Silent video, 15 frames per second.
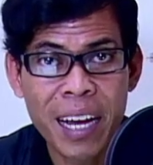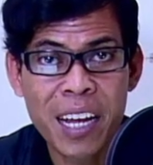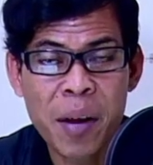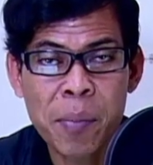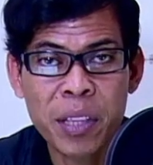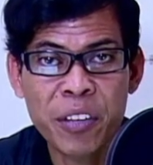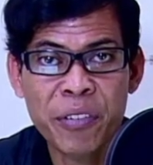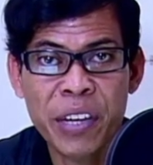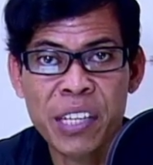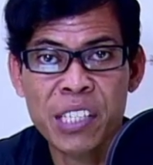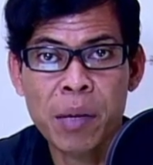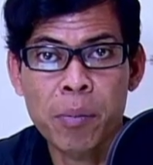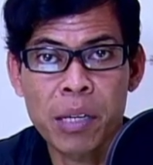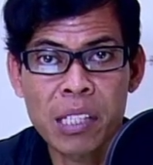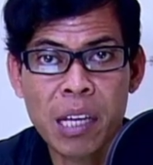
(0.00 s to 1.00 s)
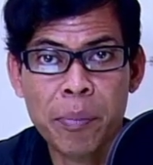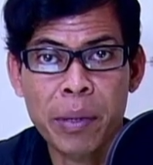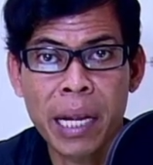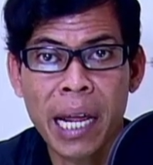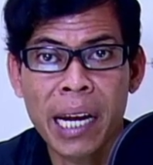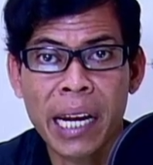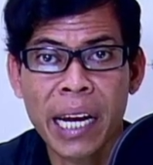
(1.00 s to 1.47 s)
kerabat TV Desa, berita
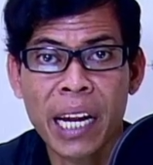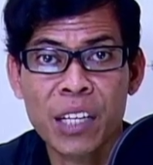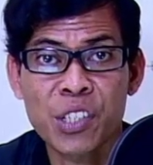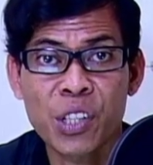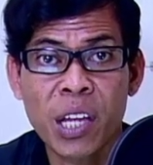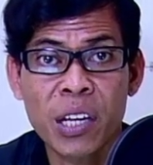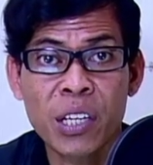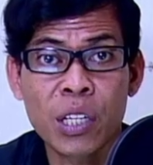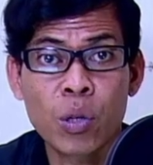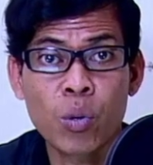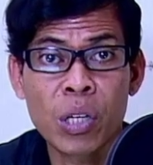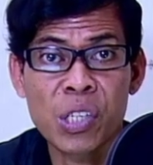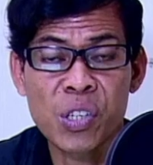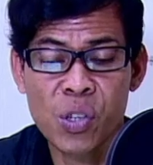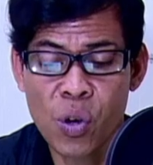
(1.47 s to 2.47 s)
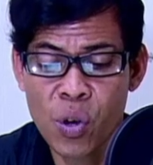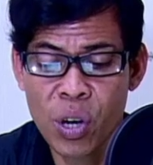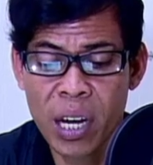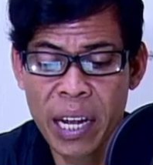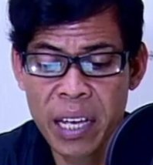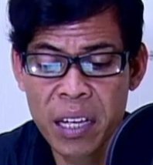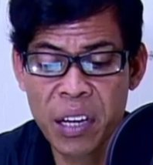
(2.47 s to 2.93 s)
pilihan redaksi tadi ditulis
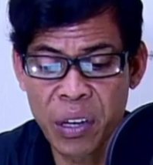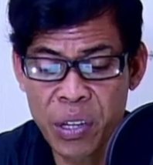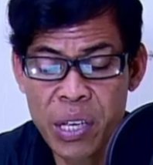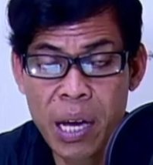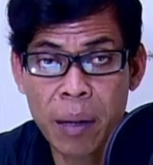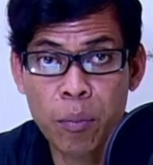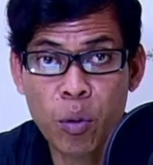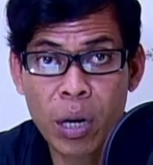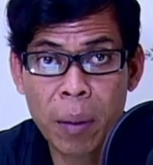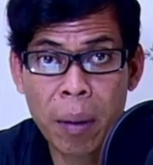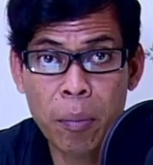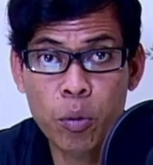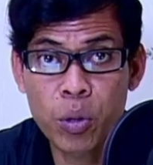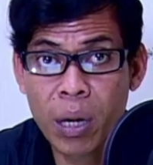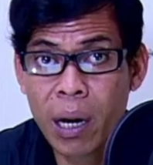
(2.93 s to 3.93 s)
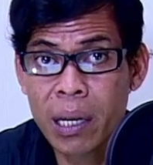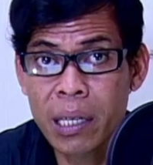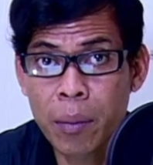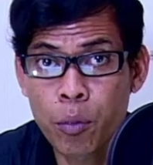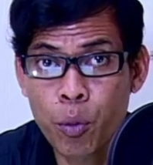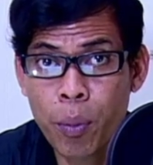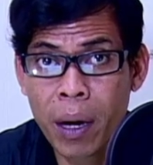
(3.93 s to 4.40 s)
oleh Dian Purnama Putra yang
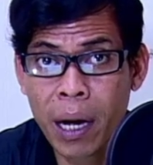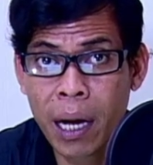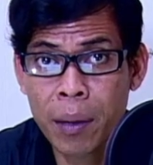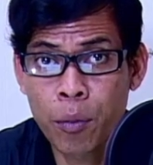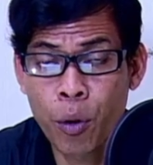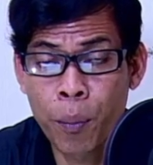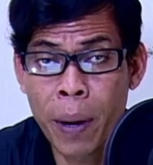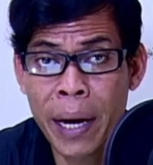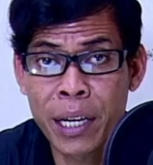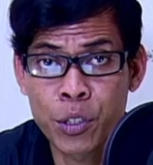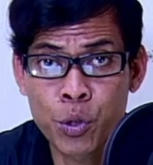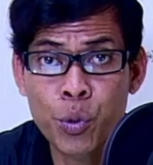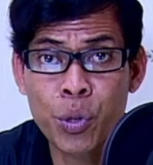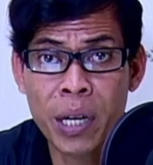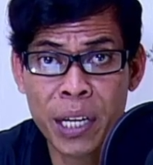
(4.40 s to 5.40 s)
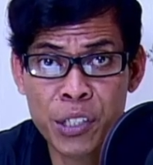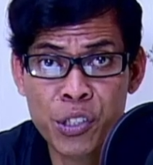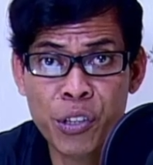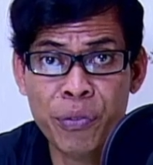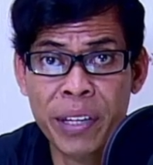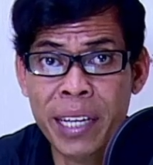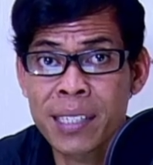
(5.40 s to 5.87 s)
merupakan mobile jurnalis
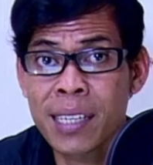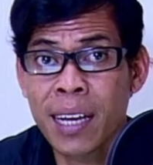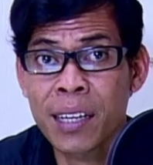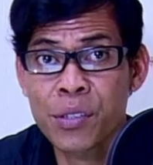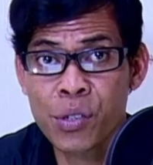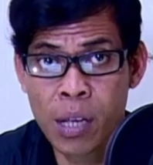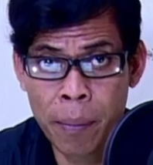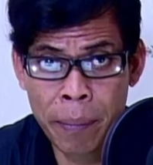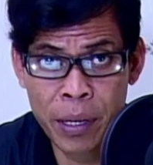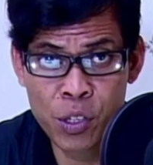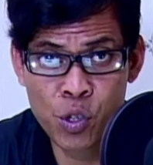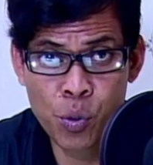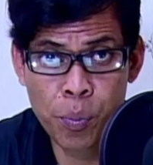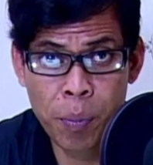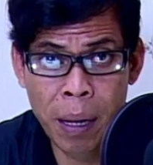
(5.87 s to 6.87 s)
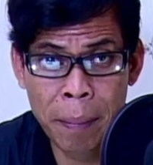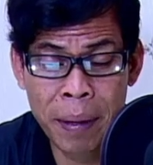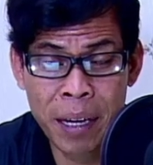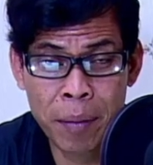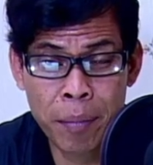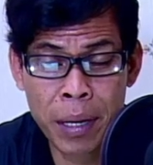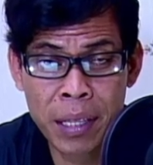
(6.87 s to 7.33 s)
TV Desa. Sampai jumpa
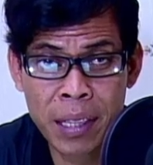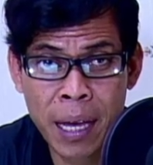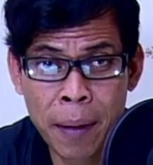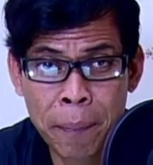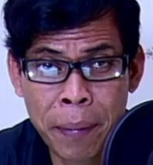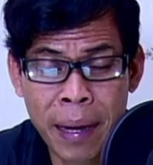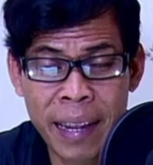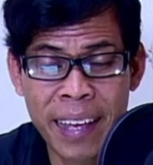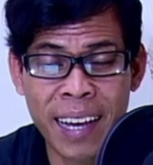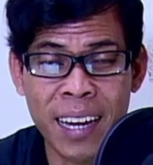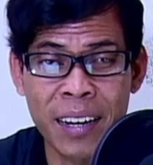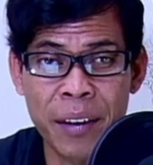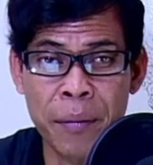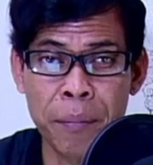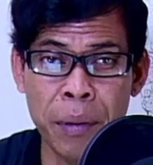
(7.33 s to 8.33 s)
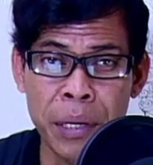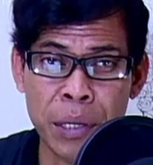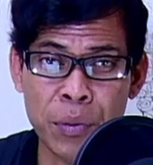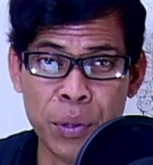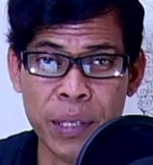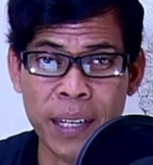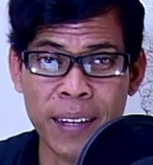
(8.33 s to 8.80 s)
pada berita pilihan
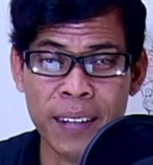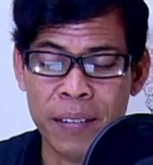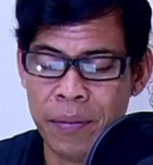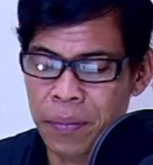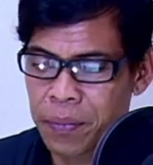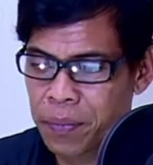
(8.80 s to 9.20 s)
berikutnya.